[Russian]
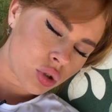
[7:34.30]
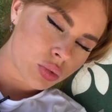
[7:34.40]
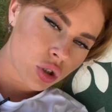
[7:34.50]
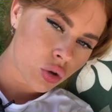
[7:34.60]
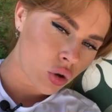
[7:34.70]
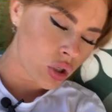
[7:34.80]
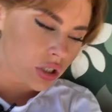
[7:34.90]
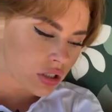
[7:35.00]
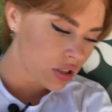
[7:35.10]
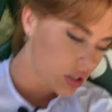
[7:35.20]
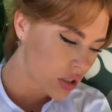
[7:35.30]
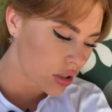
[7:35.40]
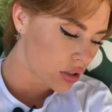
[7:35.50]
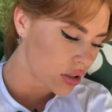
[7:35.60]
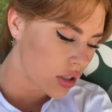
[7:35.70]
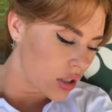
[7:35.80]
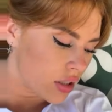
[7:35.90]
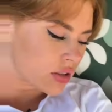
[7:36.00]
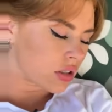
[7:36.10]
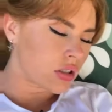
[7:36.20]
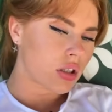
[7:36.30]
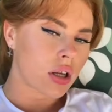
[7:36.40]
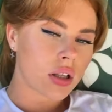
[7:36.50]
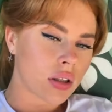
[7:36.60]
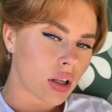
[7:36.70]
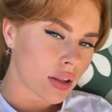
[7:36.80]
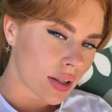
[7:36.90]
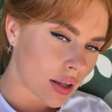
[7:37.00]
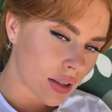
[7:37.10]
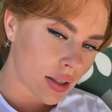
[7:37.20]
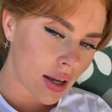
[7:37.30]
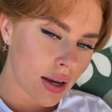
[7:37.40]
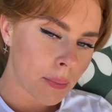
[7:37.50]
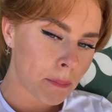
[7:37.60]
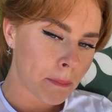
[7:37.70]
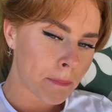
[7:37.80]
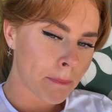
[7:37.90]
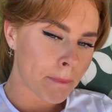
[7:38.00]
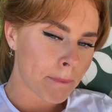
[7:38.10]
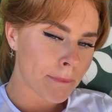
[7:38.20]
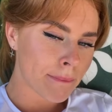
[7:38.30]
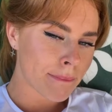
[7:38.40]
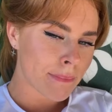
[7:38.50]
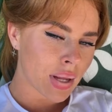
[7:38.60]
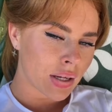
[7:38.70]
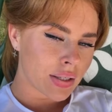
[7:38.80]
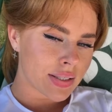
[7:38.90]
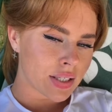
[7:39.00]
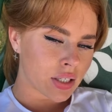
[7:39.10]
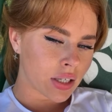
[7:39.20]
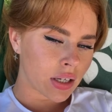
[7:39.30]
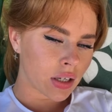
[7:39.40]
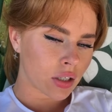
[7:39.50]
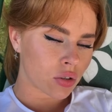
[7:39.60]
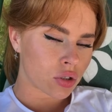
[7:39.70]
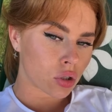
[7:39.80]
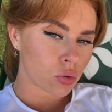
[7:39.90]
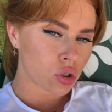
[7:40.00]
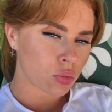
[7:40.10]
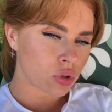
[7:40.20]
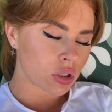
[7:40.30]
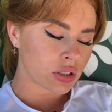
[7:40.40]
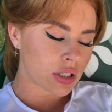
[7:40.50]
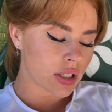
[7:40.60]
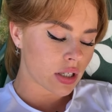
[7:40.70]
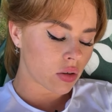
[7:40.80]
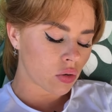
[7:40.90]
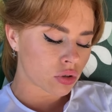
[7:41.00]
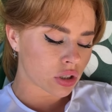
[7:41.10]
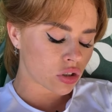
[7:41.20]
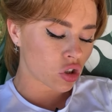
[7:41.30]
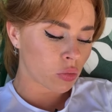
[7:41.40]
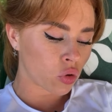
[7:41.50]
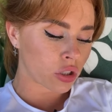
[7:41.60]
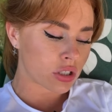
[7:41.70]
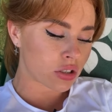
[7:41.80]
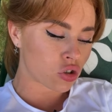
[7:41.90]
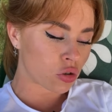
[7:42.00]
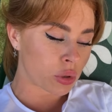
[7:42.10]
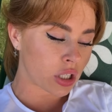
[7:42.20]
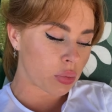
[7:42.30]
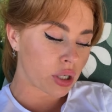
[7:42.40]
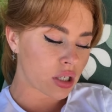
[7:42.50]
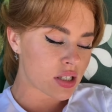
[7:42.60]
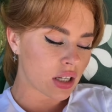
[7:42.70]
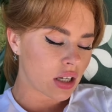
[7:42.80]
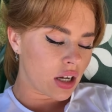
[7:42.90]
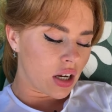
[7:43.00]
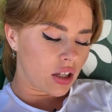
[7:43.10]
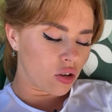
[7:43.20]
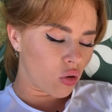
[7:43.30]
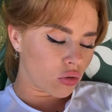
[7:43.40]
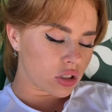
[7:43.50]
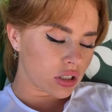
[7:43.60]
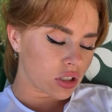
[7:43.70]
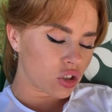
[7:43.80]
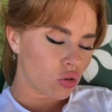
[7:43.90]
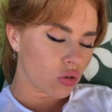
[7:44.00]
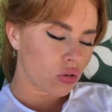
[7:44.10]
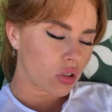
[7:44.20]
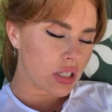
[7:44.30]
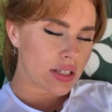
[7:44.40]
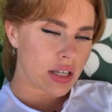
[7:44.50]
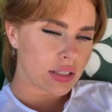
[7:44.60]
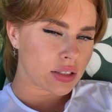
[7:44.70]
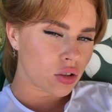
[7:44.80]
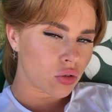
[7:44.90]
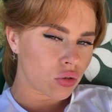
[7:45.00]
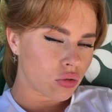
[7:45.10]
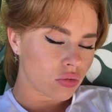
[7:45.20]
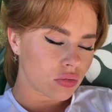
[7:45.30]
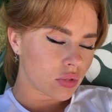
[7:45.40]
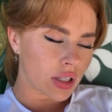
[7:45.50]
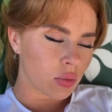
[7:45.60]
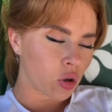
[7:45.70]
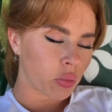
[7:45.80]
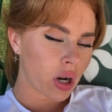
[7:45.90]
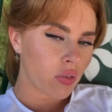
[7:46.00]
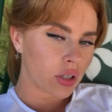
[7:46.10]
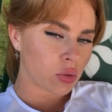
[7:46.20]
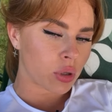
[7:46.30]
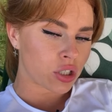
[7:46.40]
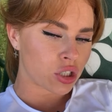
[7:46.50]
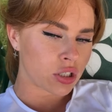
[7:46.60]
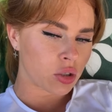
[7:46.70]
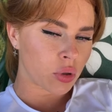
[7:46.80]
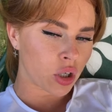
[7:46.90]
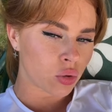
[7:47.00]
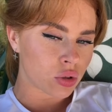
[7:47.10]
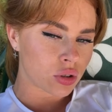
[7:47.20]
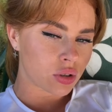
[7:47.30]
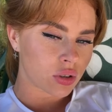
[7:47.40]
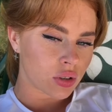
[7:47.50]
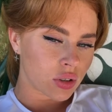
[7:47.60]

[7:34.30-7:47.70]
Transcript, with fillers: Будем строить. Та-та-та-та-та-та-та. Сергей как относится к тому, что буду делать сиськи? Он сказал, что могу их не делать, что они мне так прекрасные, Но он сказал, что если я их сделаю, это мое право, это моя жизнь, это моя грудь.